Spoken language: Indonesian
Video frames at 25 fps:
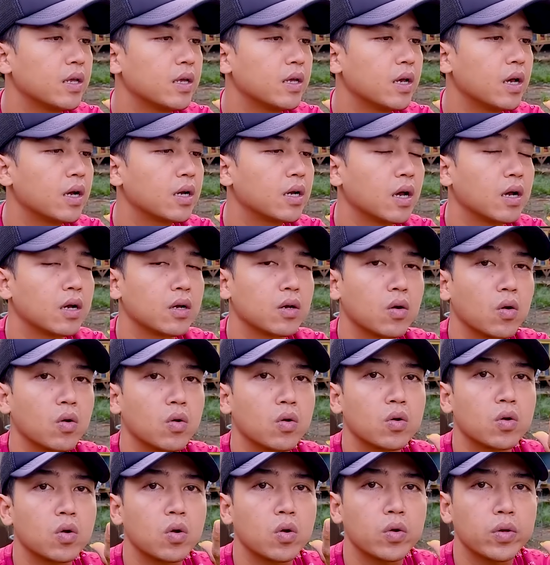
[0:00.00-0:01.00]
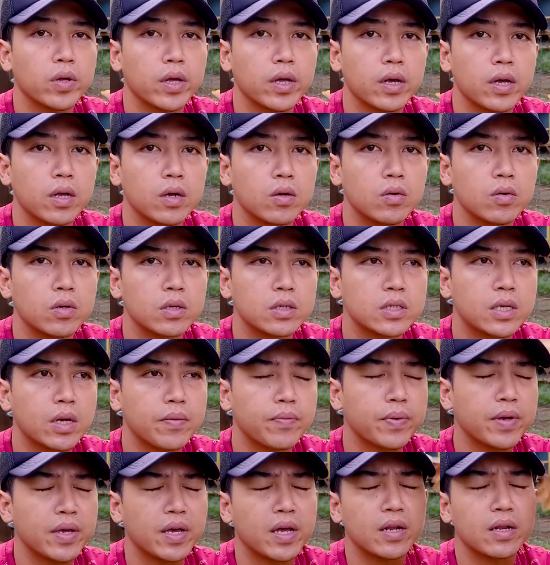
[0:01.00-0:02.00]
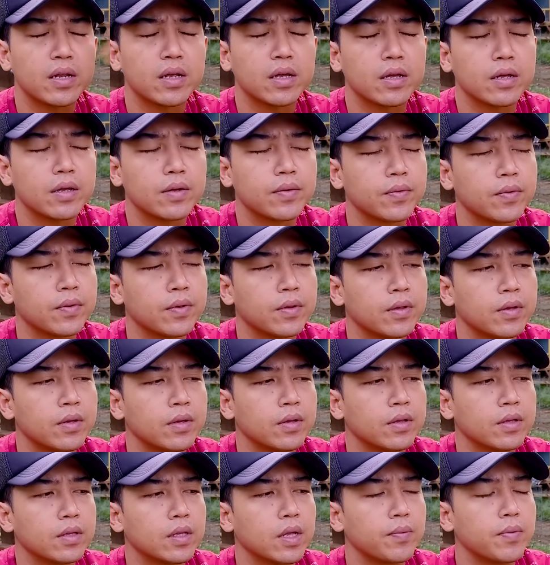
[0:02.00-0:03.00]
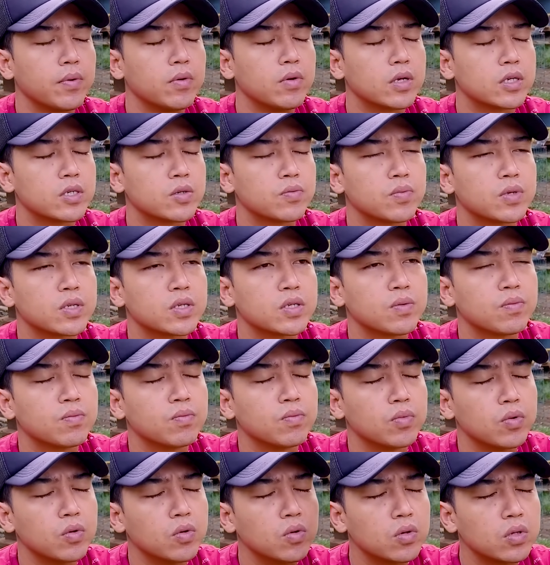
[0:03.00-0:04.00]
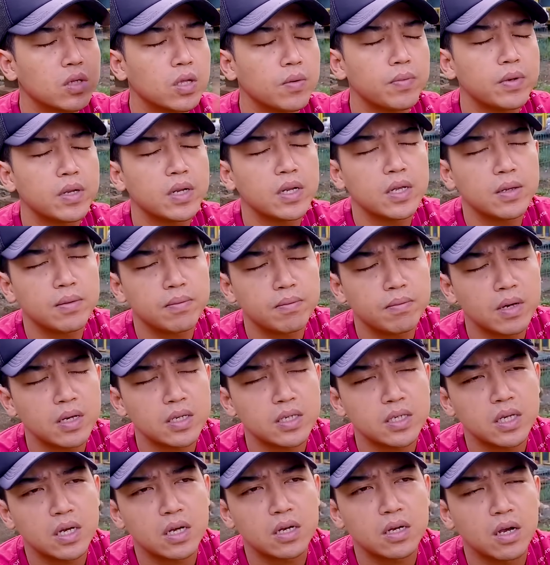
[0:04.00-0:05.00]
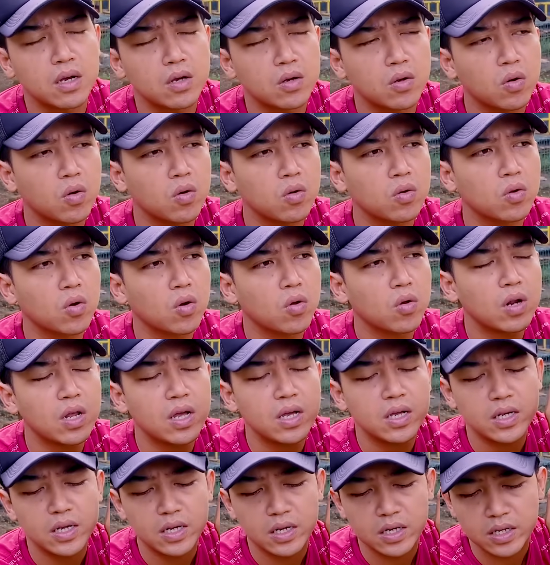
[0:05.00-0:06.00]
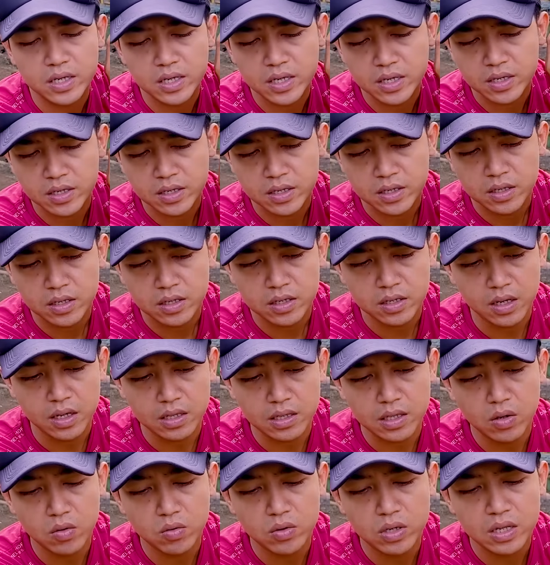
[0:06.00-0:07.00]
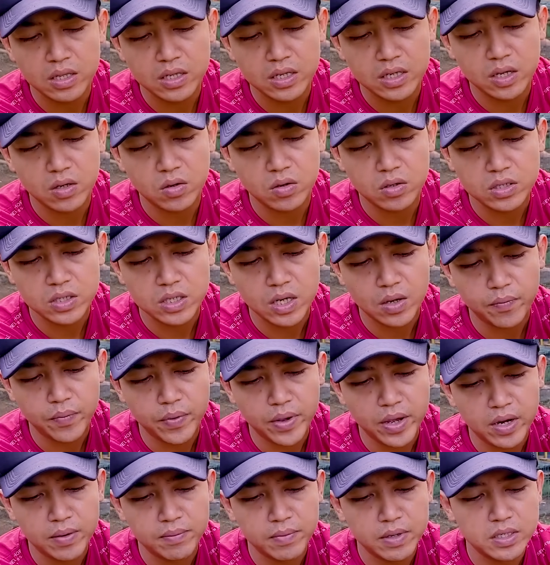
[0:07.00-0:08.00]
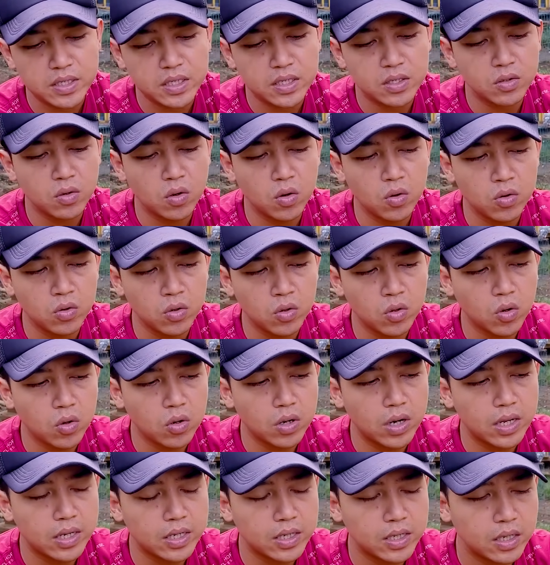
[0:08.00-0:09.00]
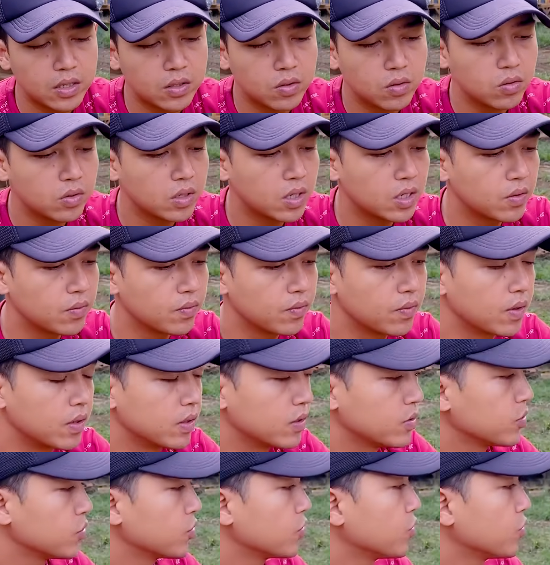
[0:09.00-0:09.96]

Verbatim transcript: ini agak ngrok-ngrok ya kalau kecapean ya. Tapi udah sempet sembuh, tapi ini masih agak ngrok-ngrok lagi nih ya. Gak tahu nanti kalau kecapean masih ngrok-ngrok lagi atau enggak tentu